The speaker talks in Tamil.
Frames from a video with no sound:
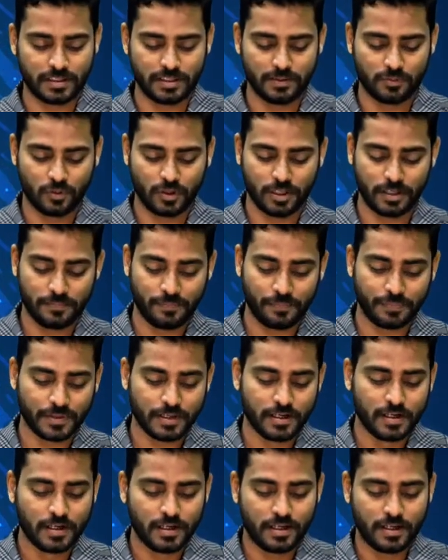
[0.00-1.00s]
அதே போல
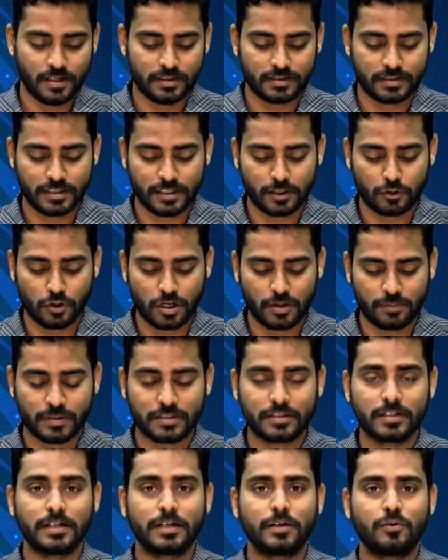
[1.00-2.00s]
தினக்குரல்
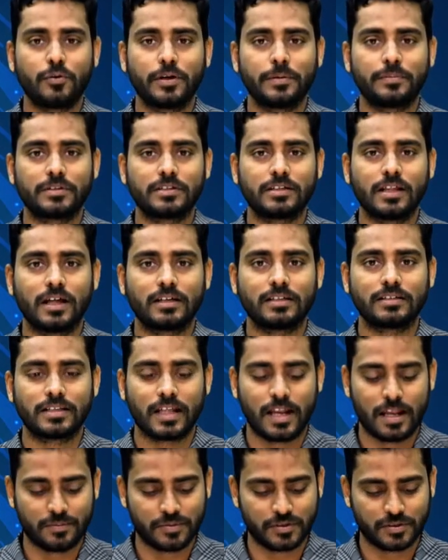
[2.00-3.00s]
பத்திரிகையினுடைய பிரதான
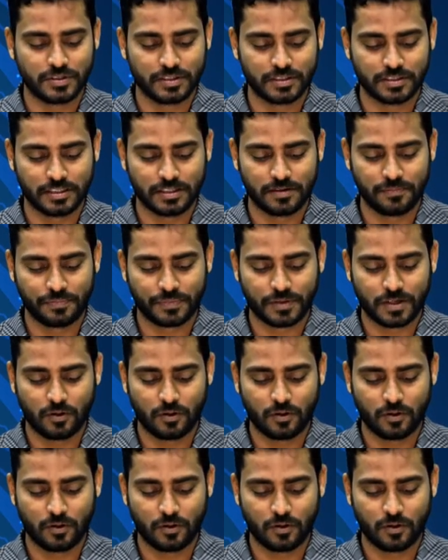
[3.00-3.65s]
தலைப்புச் செய்தியும்